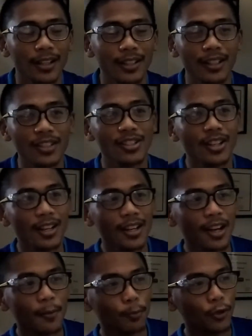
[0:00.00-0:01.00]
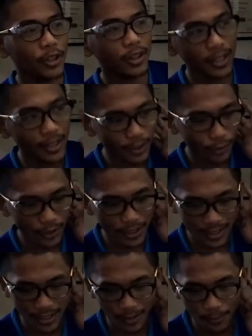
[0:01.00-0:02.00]
at saka ang point din nito
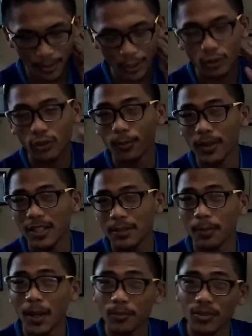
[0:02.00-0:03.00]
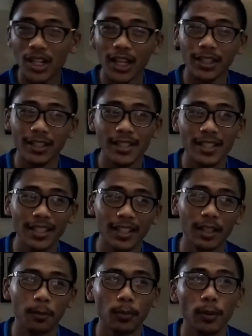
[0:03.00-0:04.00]
kasi, meron yung mga spam channels na
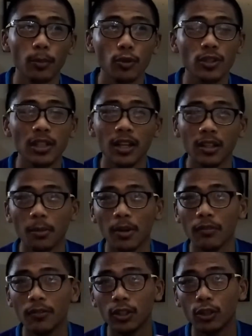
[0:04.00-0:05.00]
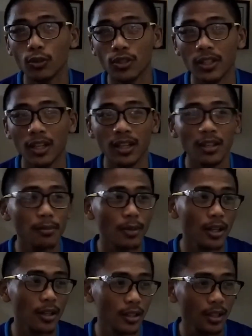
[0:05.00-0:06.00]
nagpo-post lang ng mga videos ng
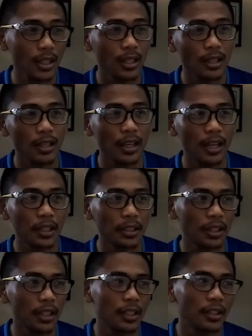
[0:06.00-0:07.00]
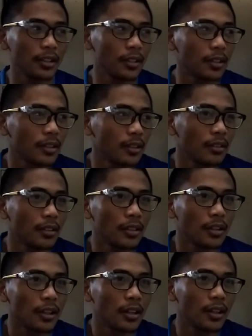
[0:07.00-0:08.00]
iba And then,
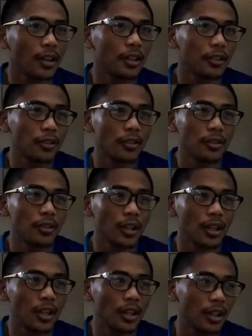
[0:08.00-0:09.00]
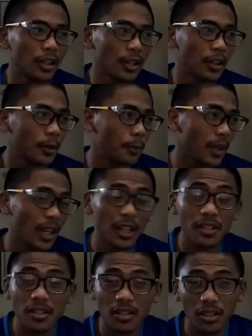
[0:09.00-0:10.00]
ano, uh, may
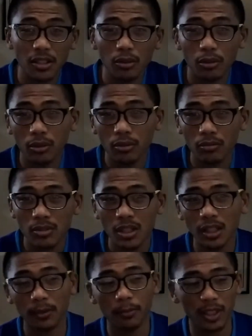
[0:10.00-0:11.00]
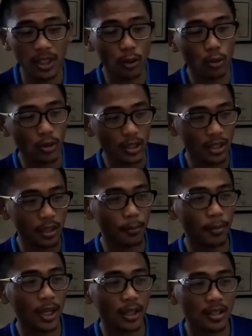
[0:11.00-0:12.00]
ads din doon. Sila may nakukuha silang
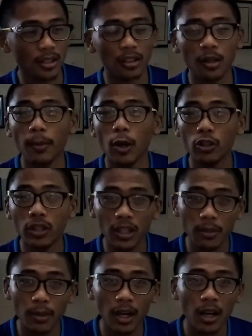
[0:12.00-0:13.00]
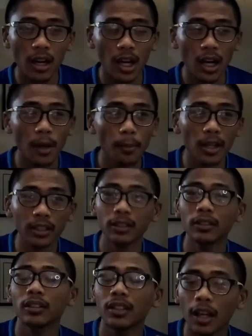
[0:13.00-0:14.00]
pera sa trabaho ng iba. Habang
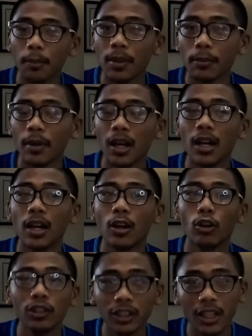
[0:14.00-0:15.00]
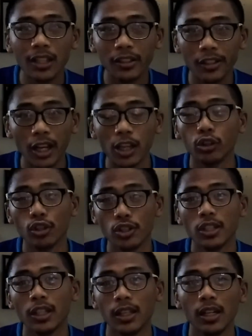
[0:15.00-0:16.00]
kaming mga content
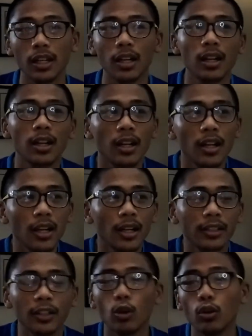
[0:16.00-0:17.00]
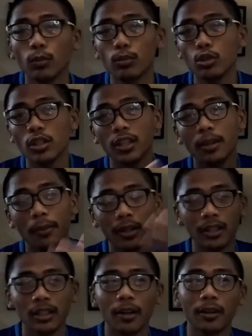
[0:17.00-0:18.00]
creators talaga, nauubusan naman
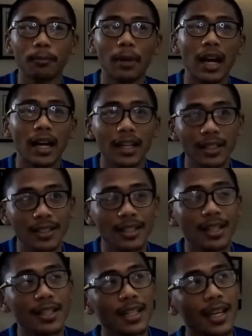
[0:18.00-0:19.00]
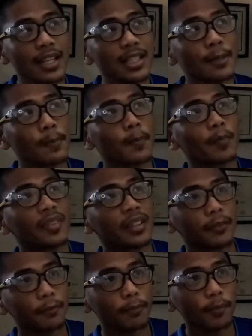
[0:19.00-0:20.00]
ng mga ads. Kasi guys,
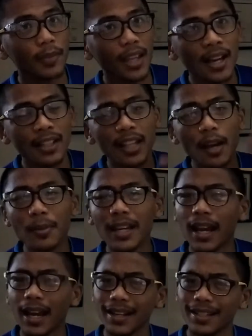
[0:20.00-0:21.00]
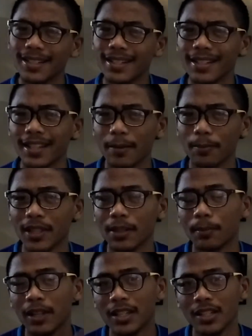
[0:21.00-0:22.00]
ang daming ads na
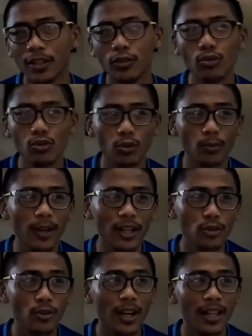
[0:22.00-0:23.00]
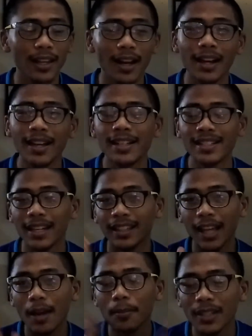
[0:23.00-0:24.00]
piniplay sa YouTube. Kaso nga lang, sa
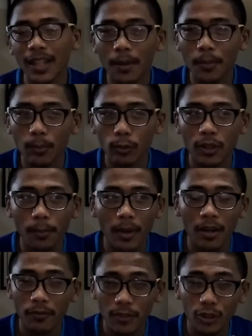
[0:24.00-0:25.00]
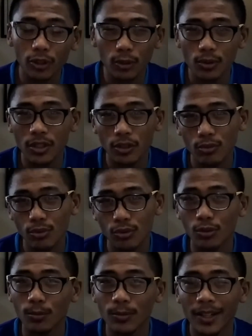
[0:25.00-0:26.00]
dami-dami po ng mga video sa
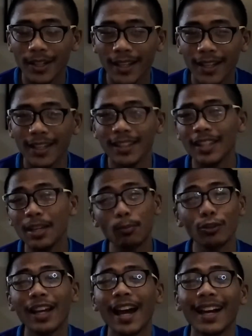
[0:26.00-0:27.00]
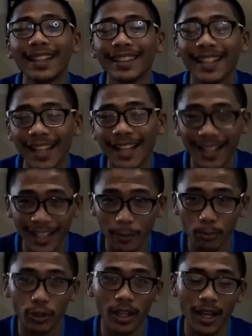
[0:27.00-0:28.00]
YouTube, hindi po lahat
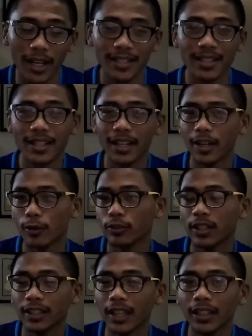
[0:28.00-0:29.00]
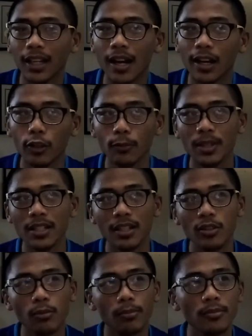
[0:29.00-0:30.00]
nalalagyan po ng ads. Kaya kung nagtataka kayo
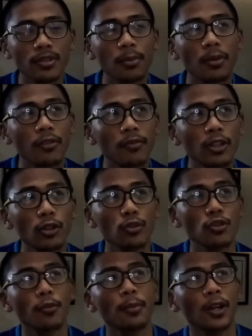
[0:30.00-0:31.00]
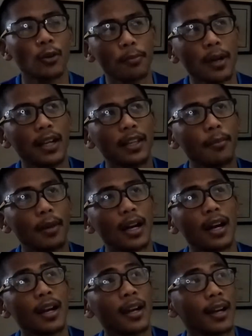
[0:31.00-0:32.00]
minsan yung sa mga videos ko merong mga
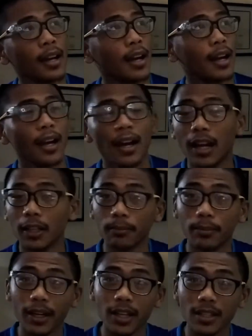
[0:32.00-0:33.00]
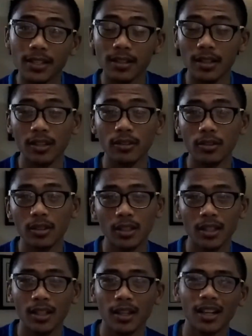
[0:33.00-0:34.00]
limang ad breaks, ganun.
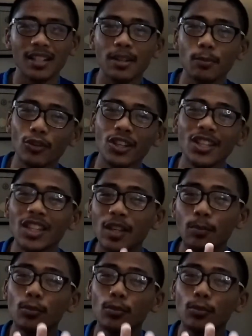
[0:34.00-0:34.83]
Kasi po hindi